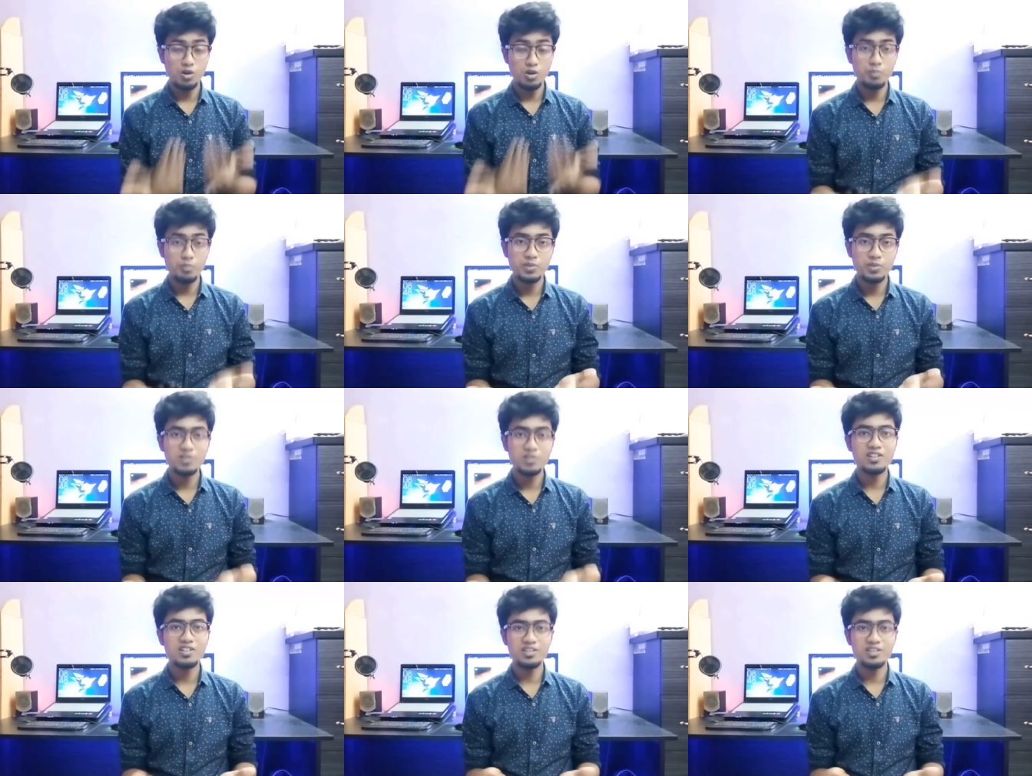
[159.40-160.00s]

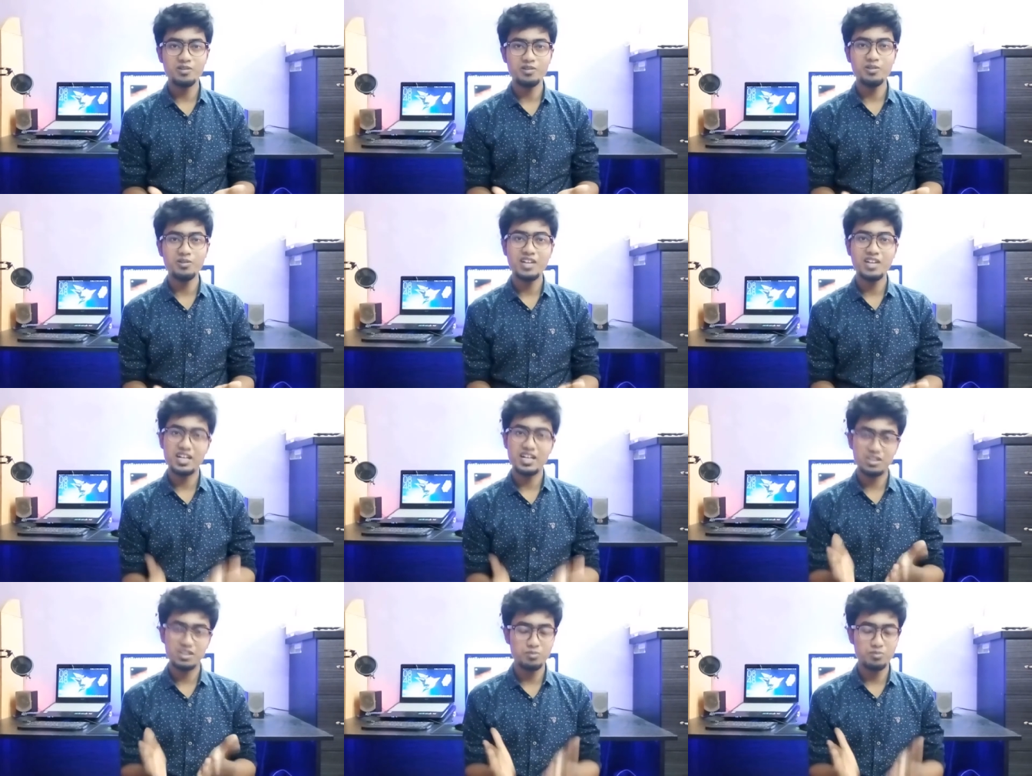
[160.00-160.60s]
কম্পিউটারে হোক
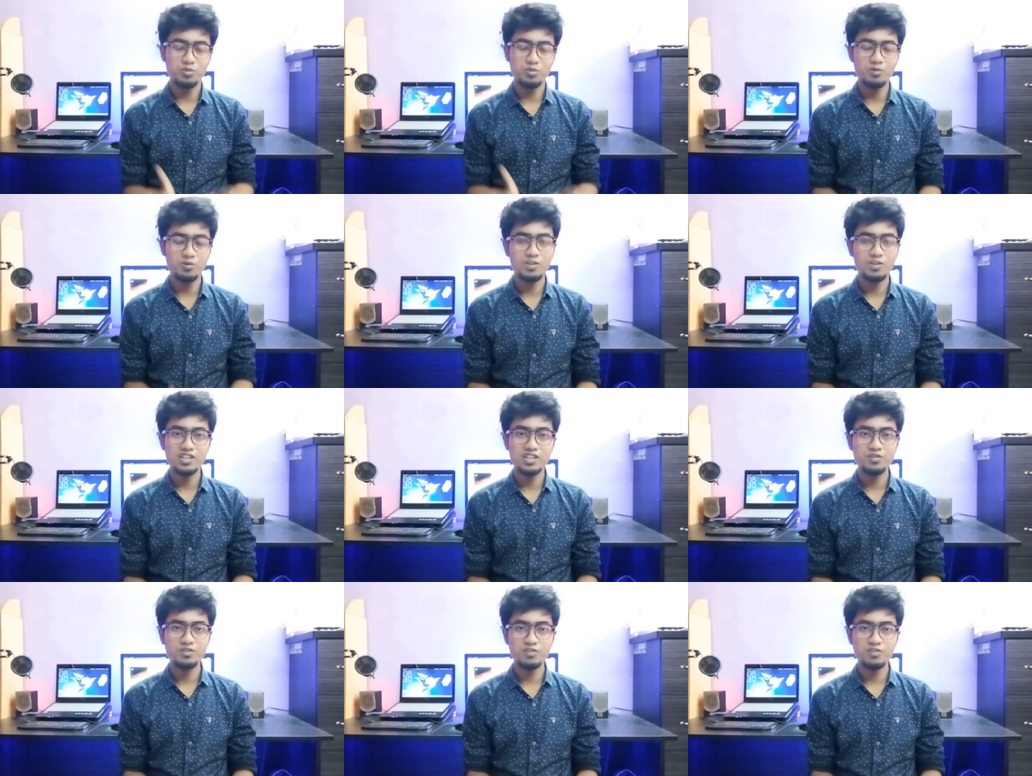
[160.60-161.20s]
একটা ব্লু
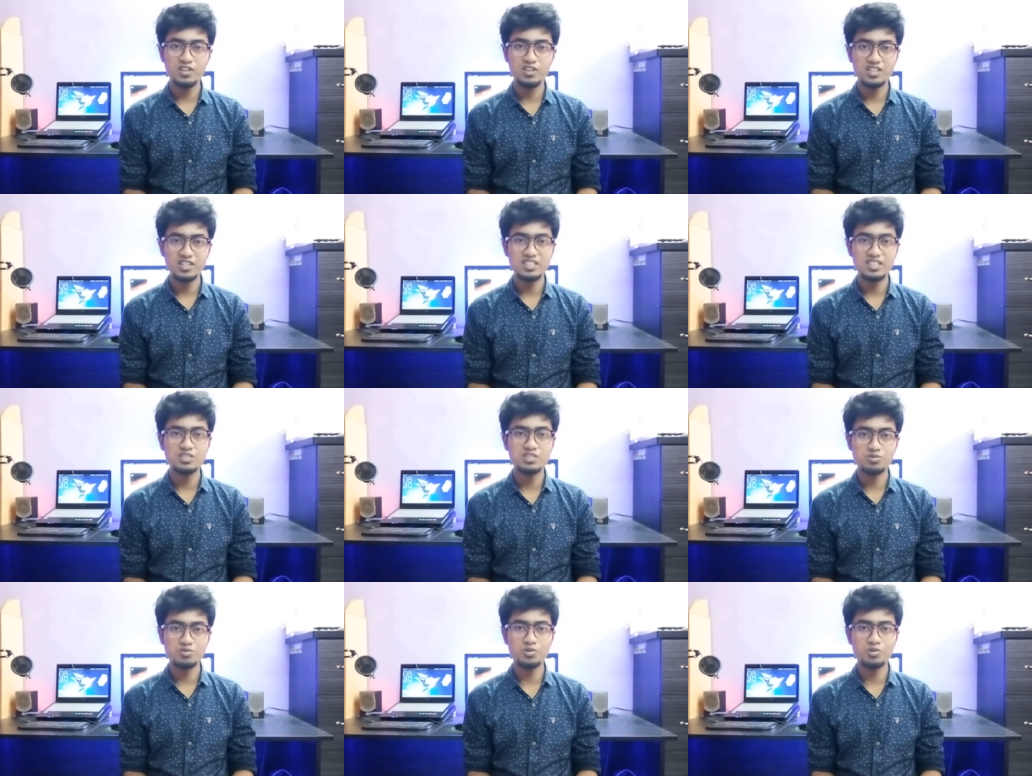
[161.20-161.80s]
লাইট ফিল্টার
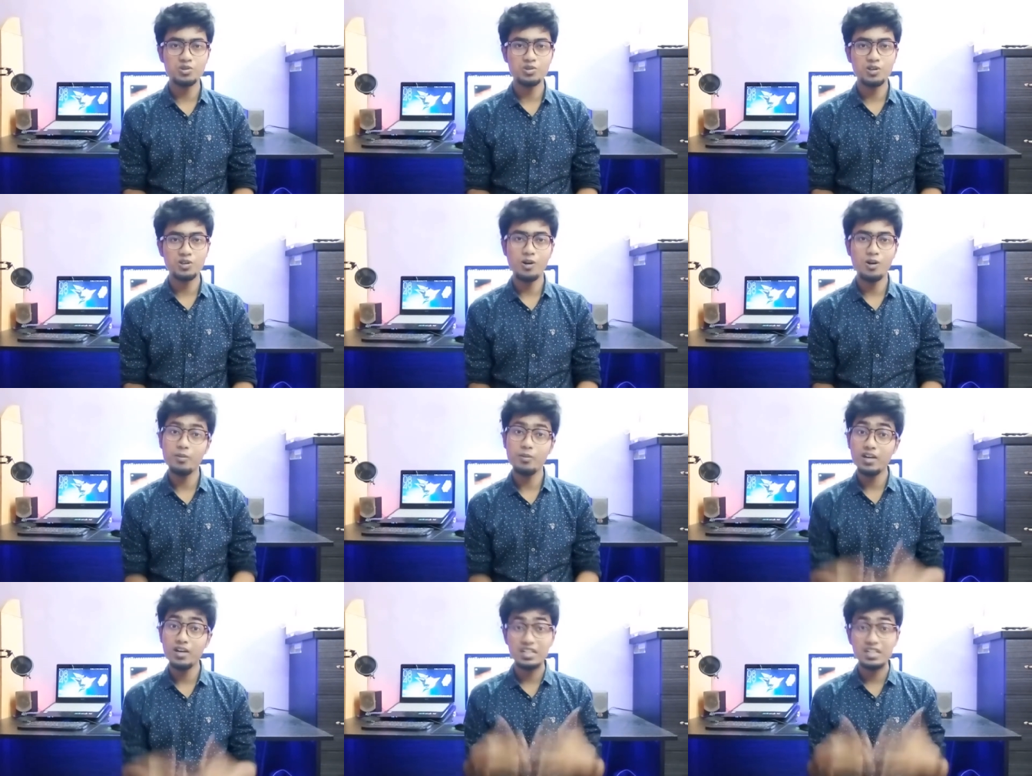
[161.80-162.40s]
ইউজ করতে
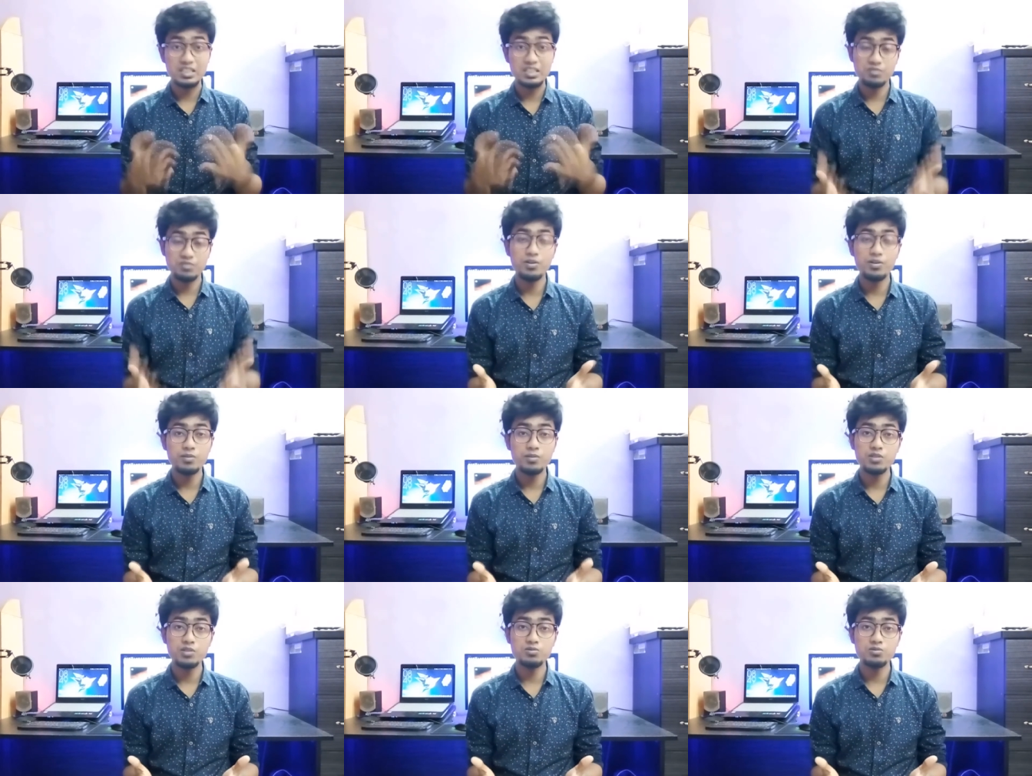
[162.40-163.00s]
হবে আর
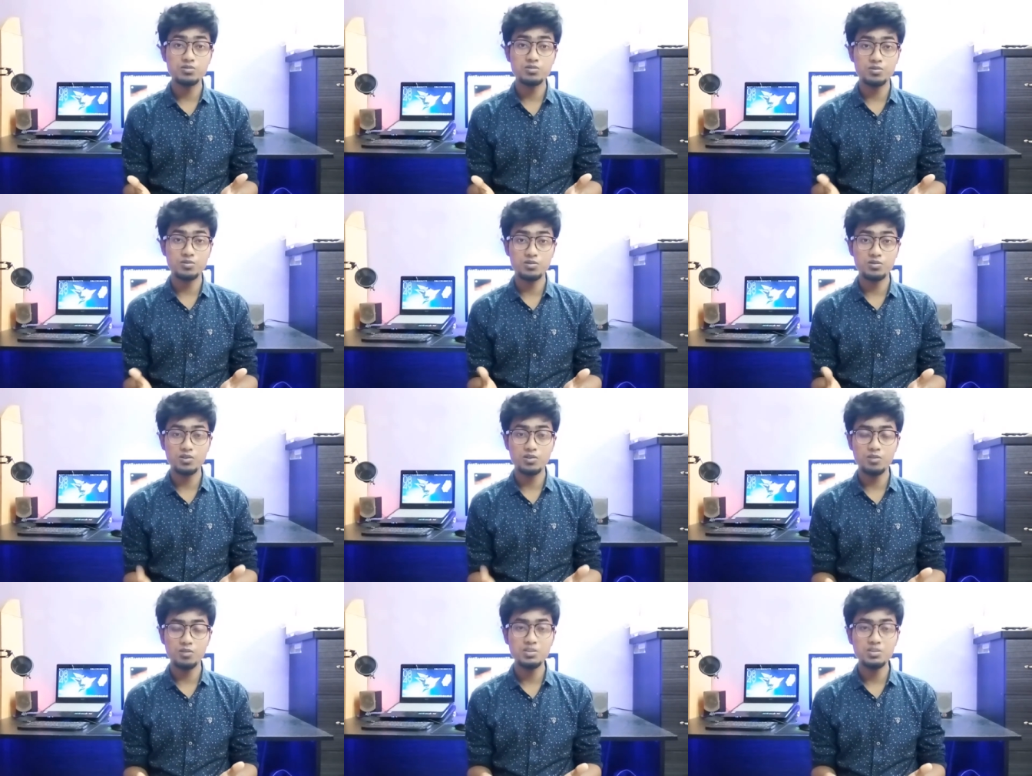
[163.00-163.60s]
কিভাবে ইউজ
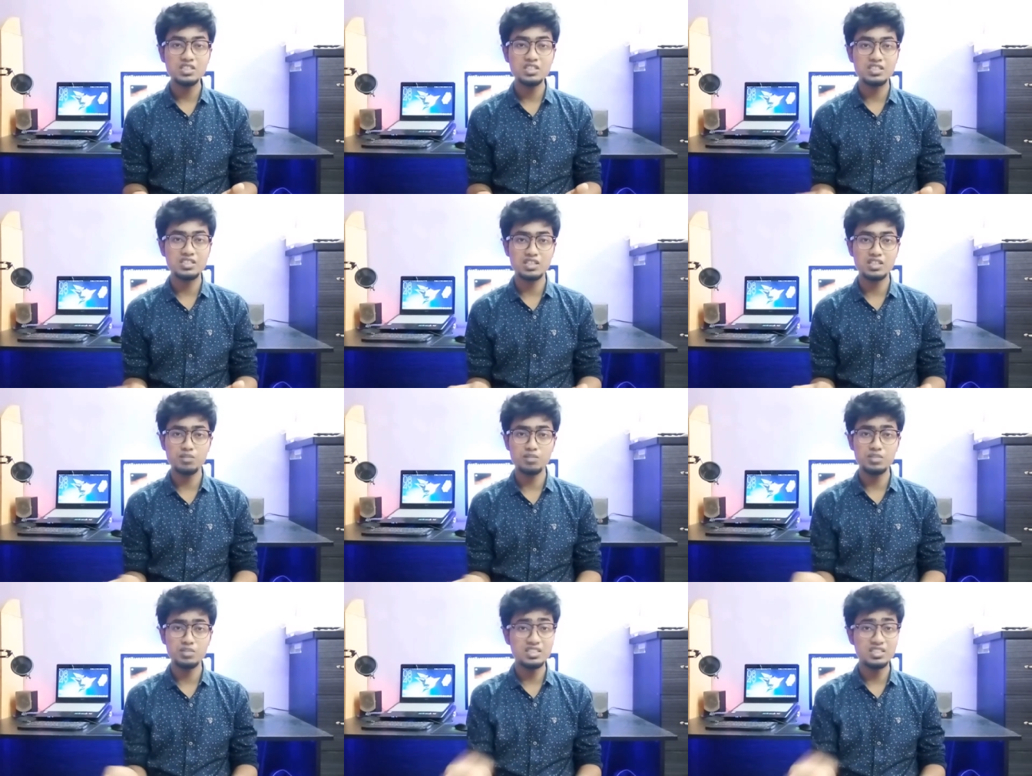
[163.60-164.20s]
করতে হবে সেটি
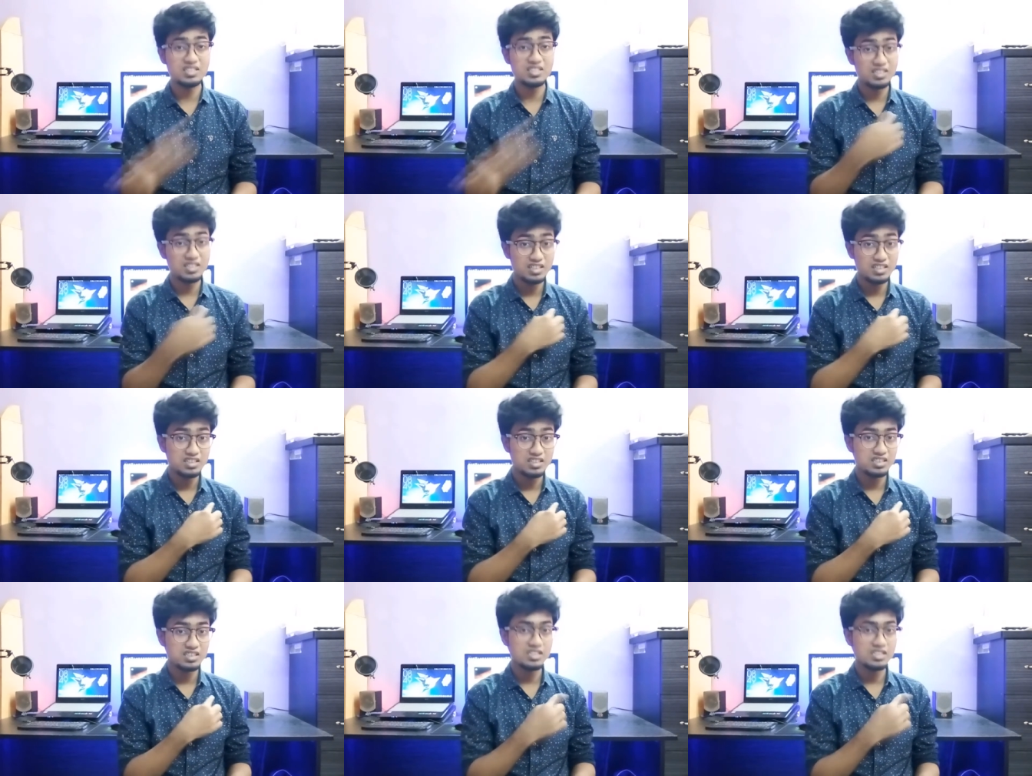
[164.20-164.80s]
আমি
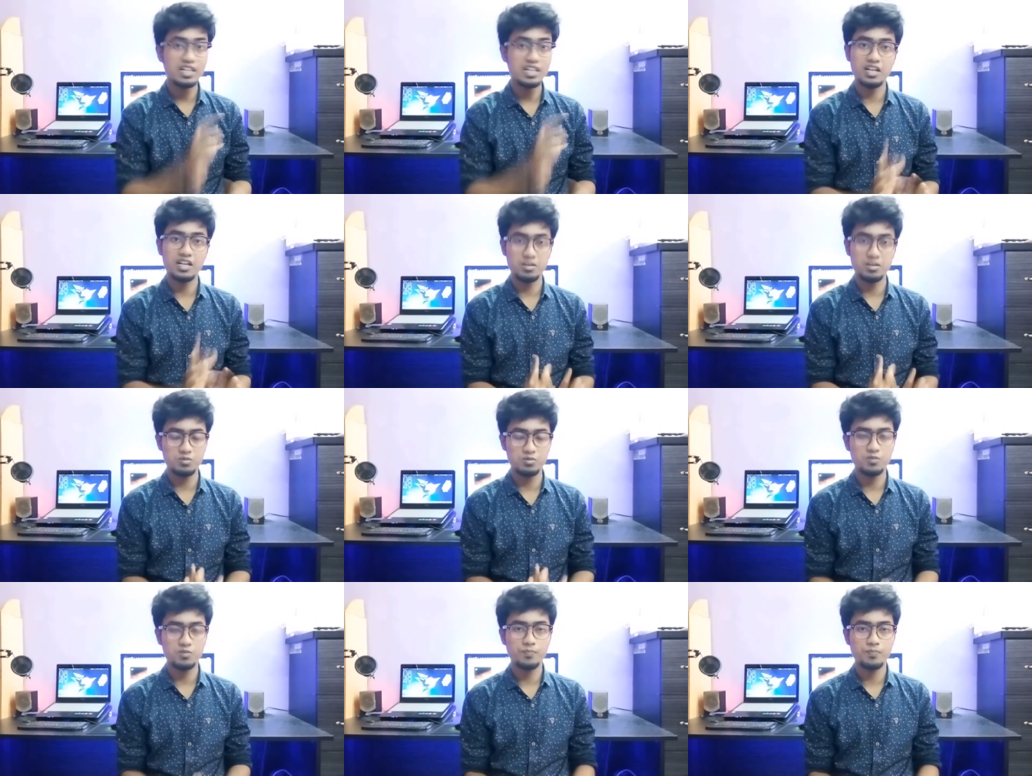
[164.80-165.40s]
স্ক্রিনে যেয়ে
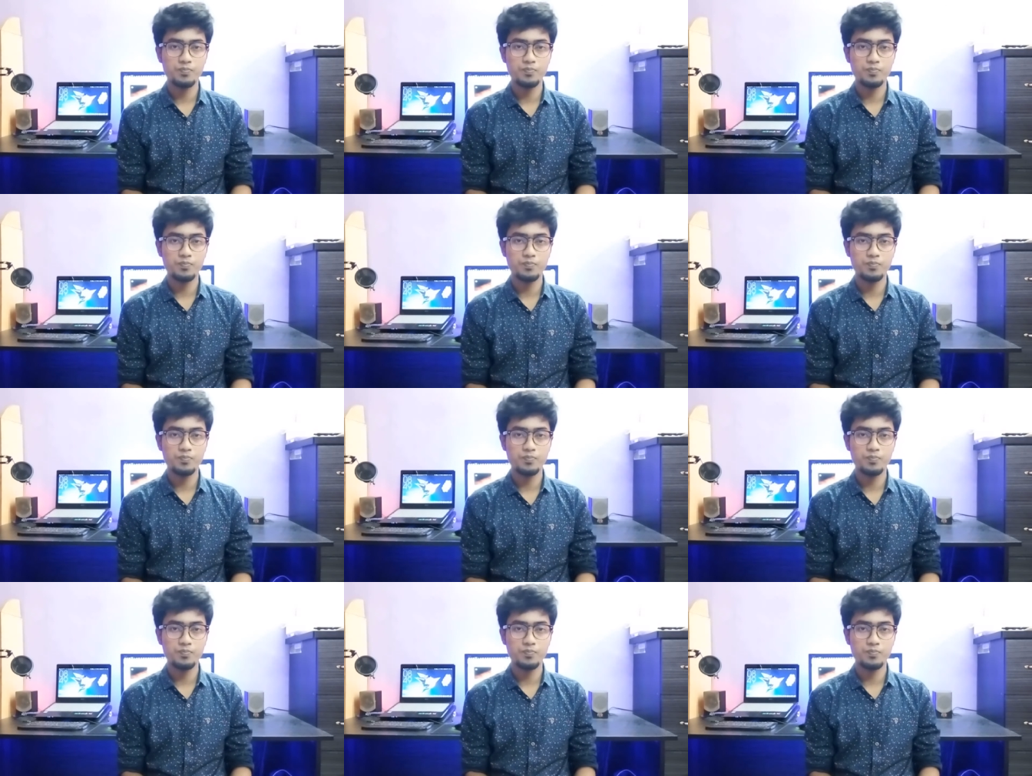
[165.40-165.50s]
দেখাবো